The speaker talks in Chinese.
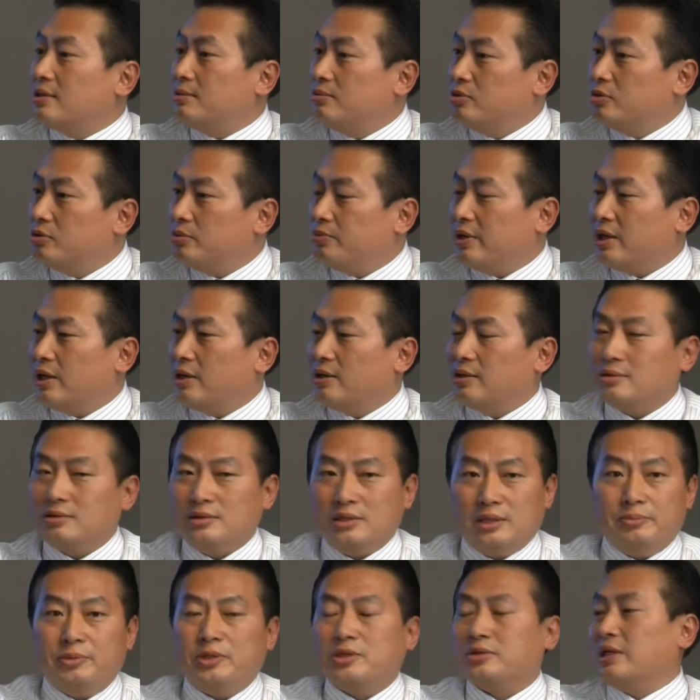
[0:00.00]
的目标，
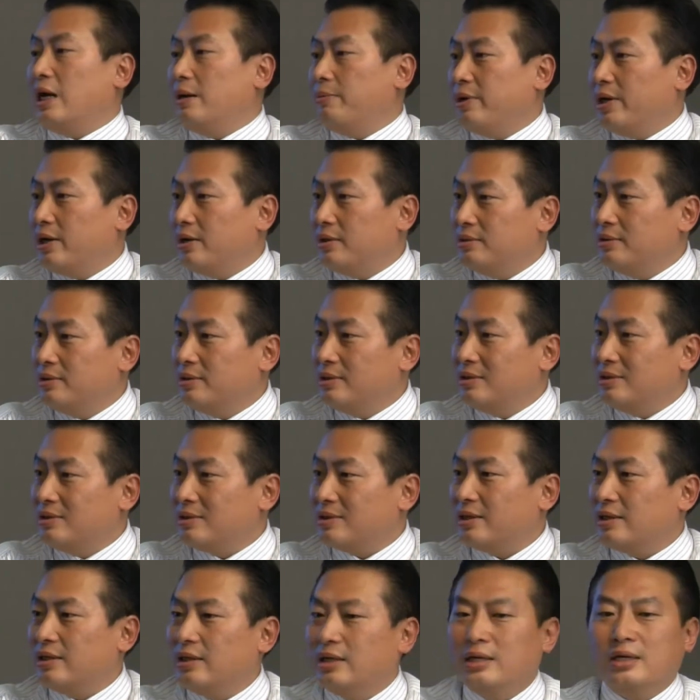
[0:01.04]
你没有达
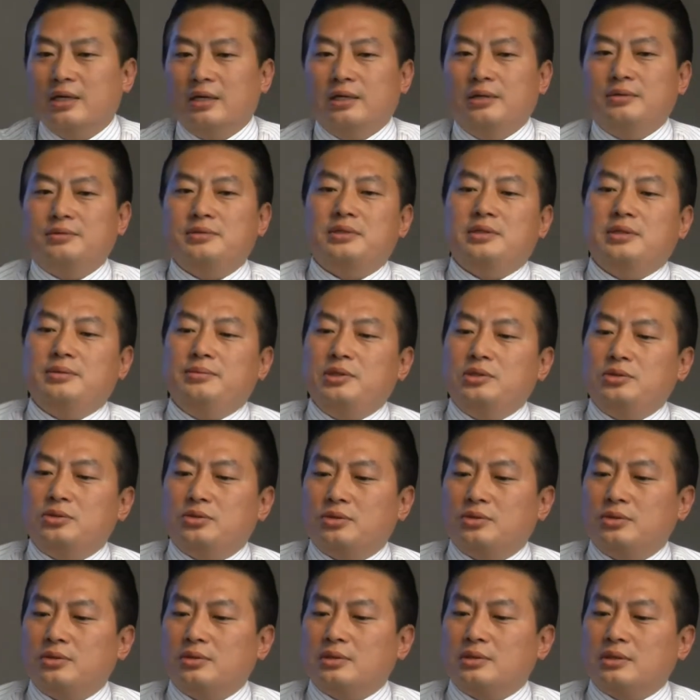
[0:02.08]
标，OK。达标，因为移民
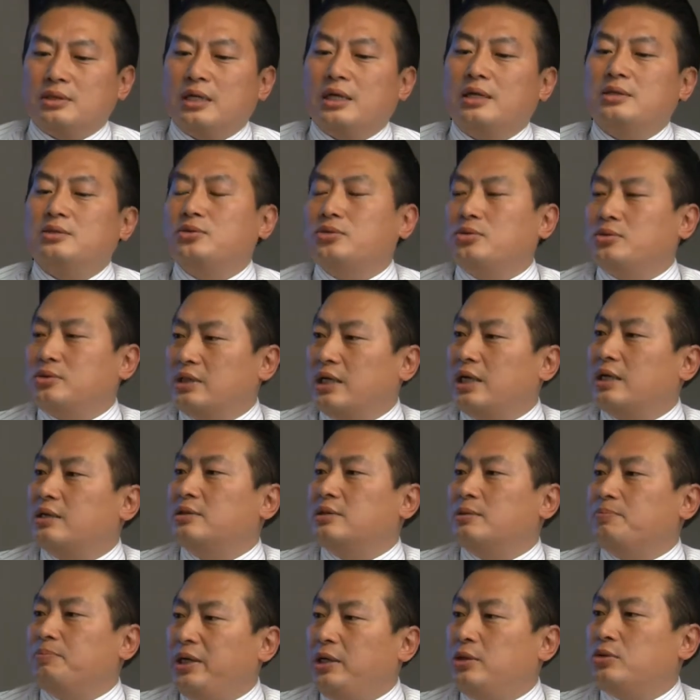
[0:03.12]
局当初
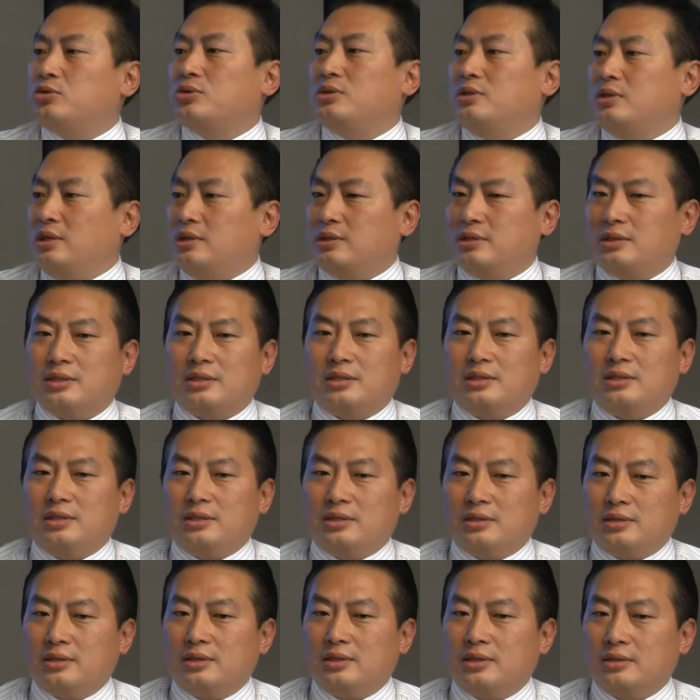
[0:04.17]
让批准你这个
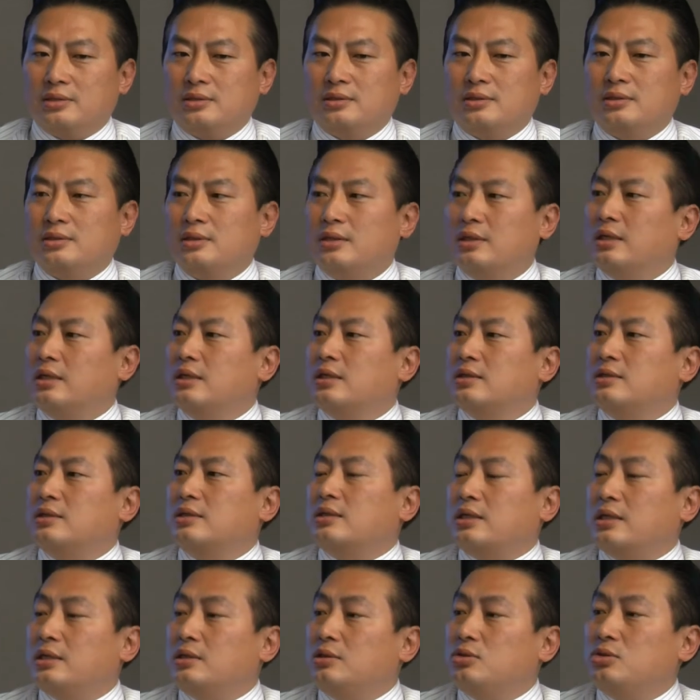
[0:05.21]
影城，
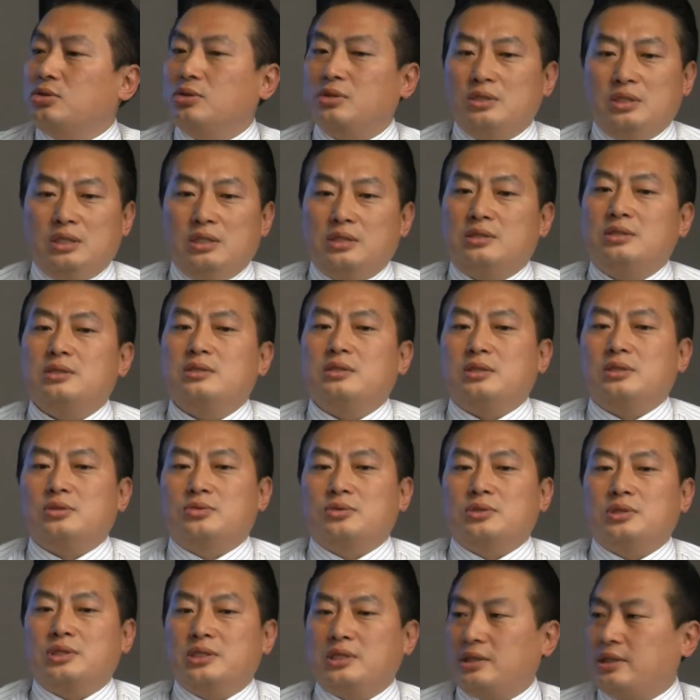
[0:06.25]
是根据你自己
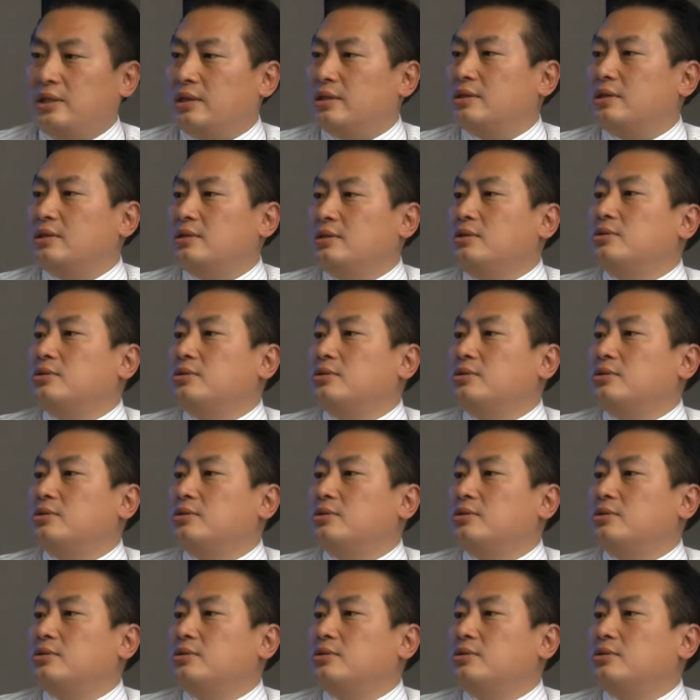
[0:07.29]
所写的。